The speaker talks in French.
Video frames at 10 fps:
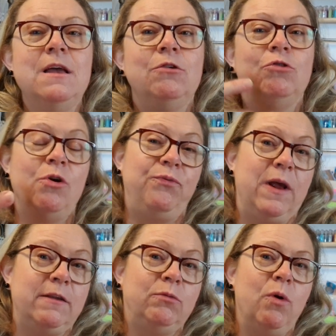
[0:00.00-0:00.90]
Je le
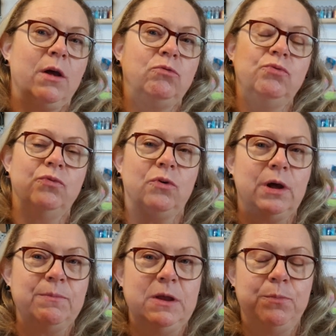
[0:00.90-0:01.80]
fais le soir souvent,
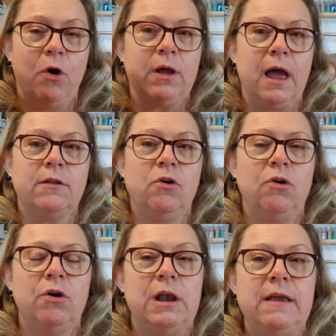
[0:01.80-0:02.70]
un petit peu en
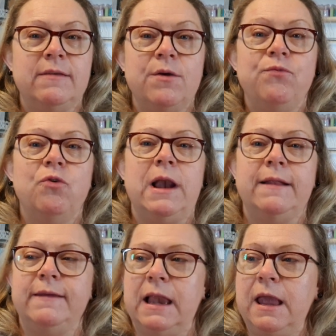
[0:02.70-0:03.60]
regardant euh, les infos,
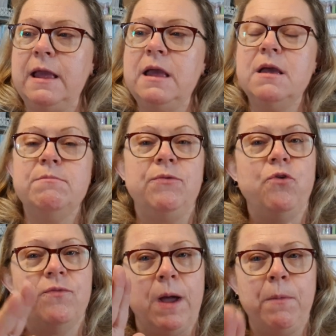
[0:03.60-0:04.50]
la télé. Mais
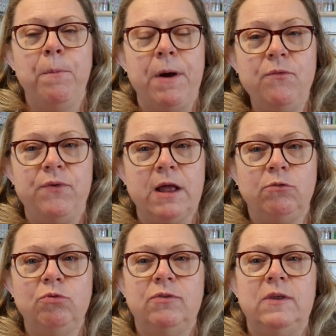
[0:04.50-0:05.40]
faut vraiment pas vous faire de
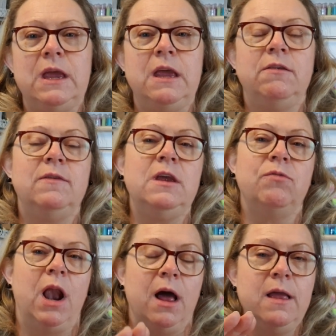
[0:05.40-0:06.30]
soucis. Si
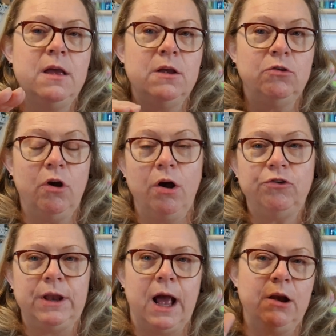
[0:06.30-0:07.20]
voilà, en
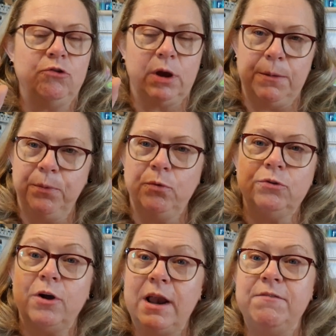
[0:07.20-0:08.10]
général, je réponds
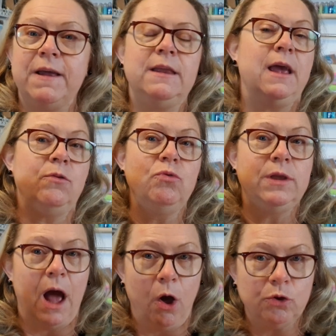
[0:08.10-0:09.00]
dans les 24 ou
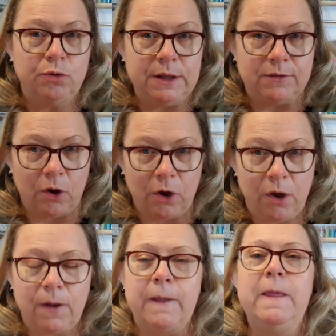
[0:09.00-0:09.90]
48
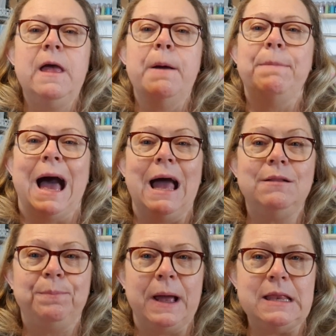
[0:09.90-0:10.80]
heures. Pas
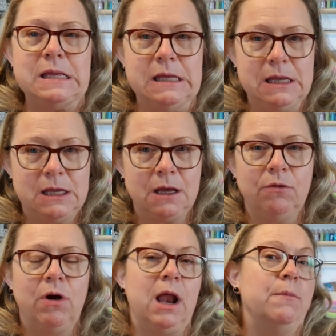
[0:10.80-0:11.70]
de panique,
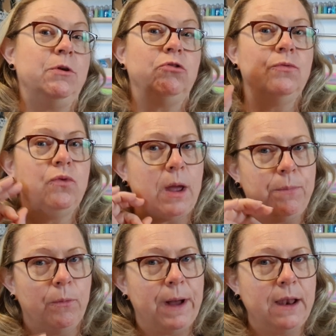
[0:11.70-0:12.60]
voilà. Mais je ne vous
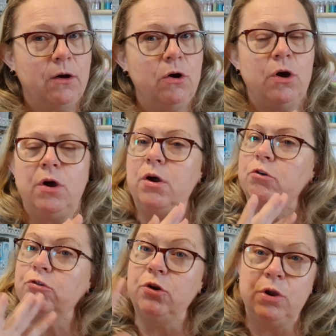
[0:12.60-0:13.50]
réponds pas dans l'heure.
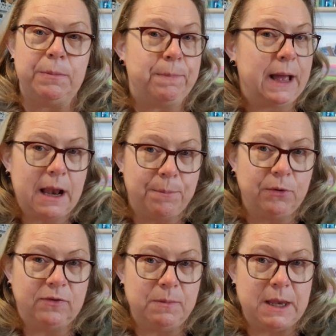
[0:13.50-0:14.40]
Je n'ai pas la
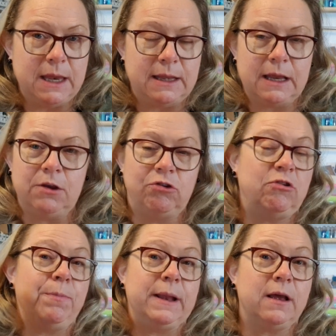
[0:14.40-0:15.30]
possibilité. Déjà,
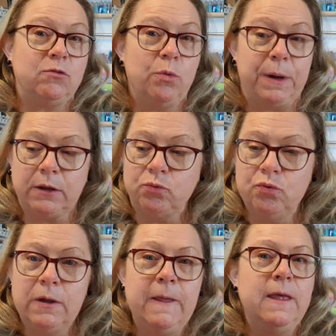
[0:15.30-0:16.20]
j'ai pas de réseau
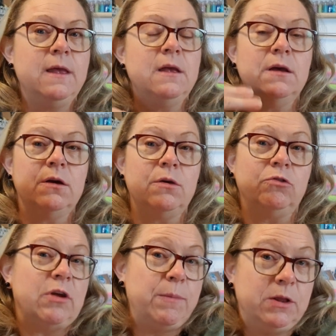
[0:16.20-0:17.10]
partout. Euh,
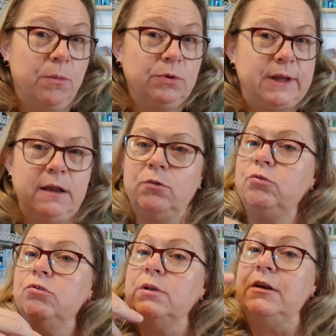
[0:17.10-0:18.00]
j'habite en montagne,
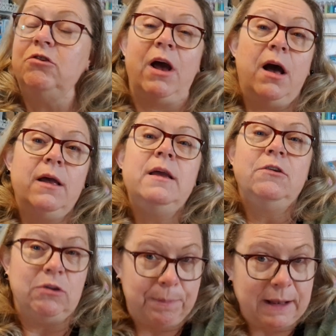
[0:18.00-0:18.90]
donc j'en ai déjà.
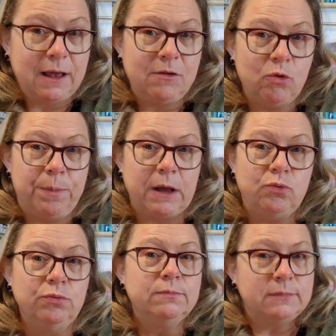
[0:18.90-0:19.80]
J'ai pas de réseau
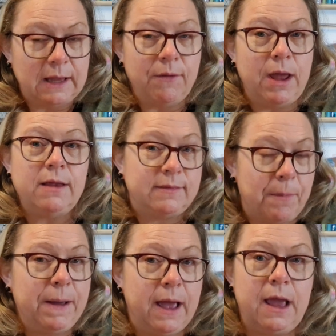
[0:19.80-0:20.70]
partout. Eh ouais, ça
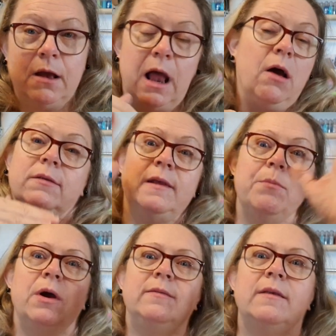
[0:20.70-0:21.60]
paraît. Alors ça,
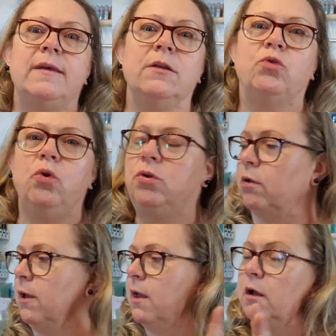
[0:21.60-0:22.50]
moi, ça c'est un
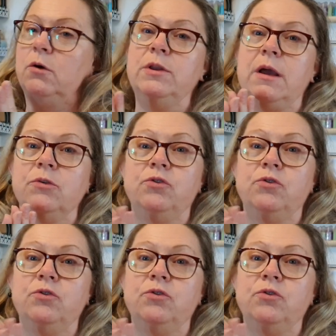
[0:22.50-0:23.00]
truc. On est en